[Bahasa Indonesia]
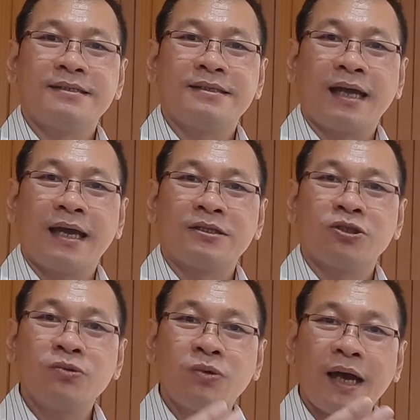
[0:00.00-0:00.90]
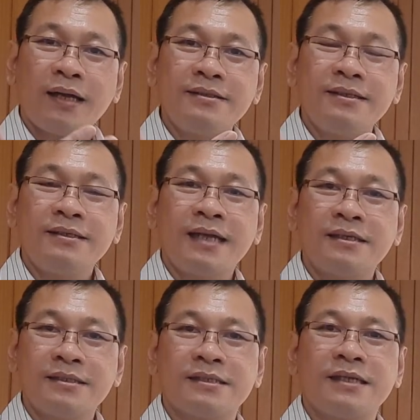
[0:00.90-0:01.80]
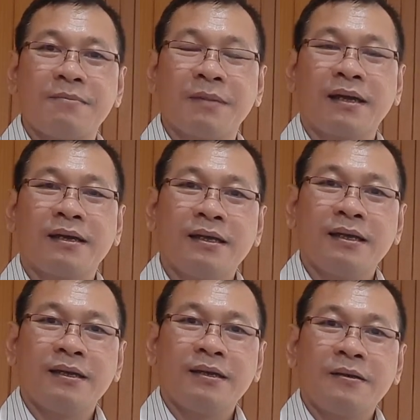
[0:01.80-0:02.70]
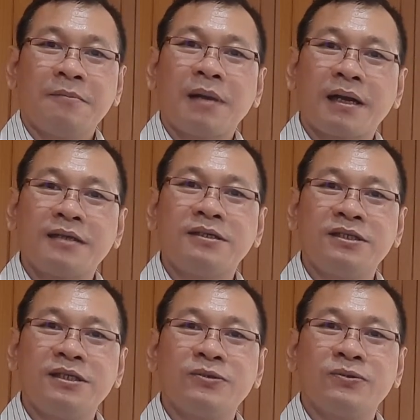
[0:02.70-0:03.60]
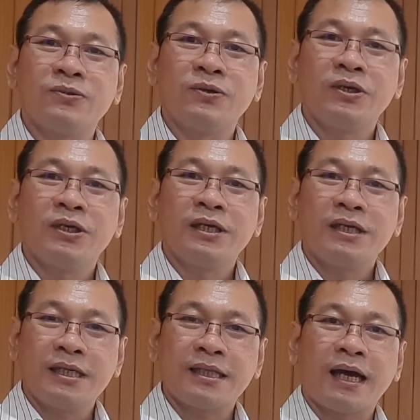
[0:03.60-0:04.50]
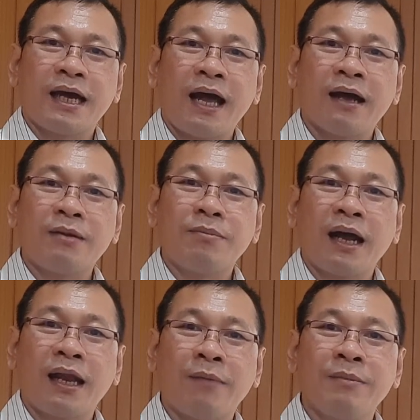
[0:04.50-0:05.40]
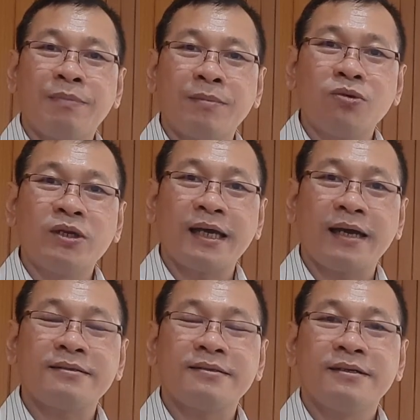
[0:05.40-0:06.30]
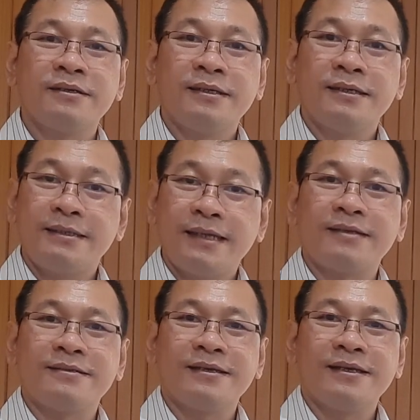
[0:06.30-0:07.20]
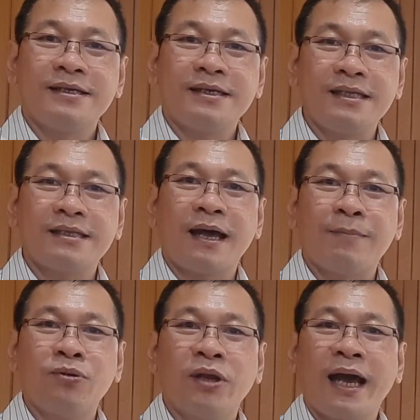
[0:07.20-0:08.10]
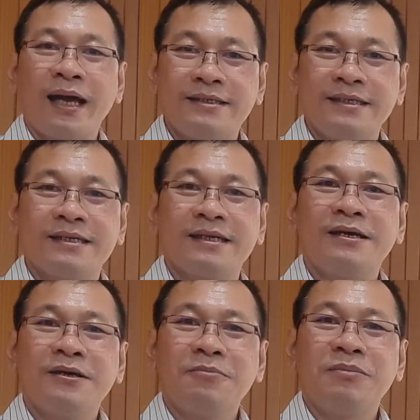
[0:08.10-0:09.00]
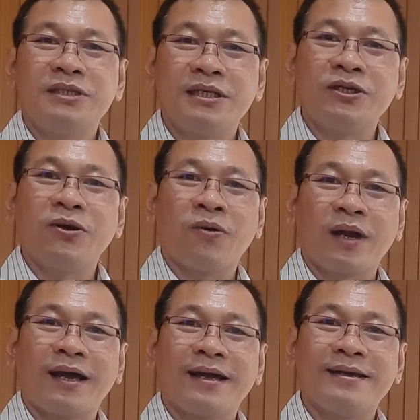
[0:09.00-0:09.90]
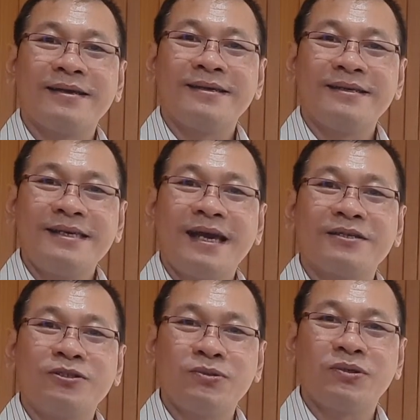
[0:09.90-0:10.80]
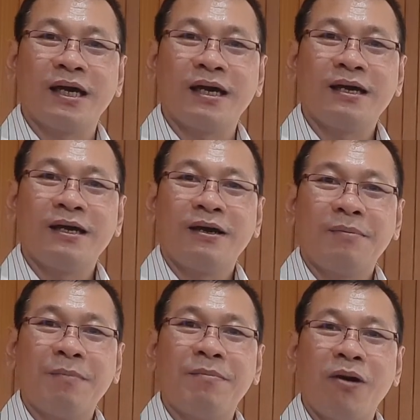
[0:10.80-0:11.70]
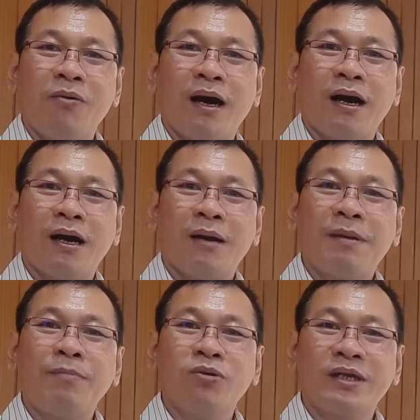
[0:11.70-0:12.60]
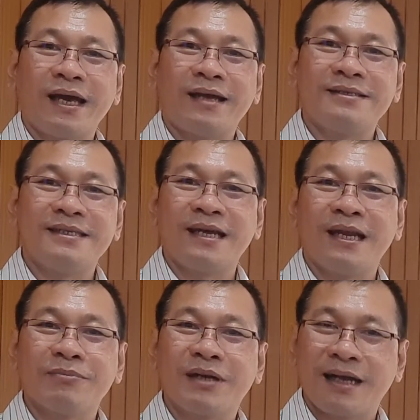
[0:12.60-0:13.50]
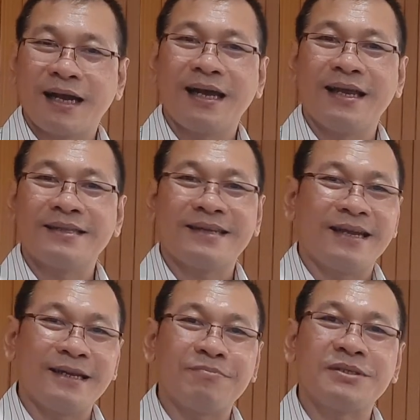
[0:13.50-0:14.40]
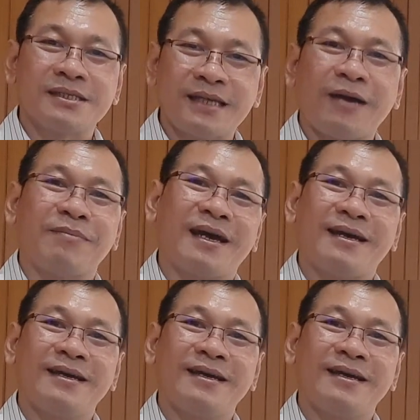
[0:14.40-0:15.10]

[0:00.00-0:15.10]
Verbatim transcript: dengan Tuhan dan sesama, maka di situ kita akan mengalami pemulihan dan kita boleh hadir menjadi orang yang juga membawa pemulihan di dalam kegagalan terhadap sesama.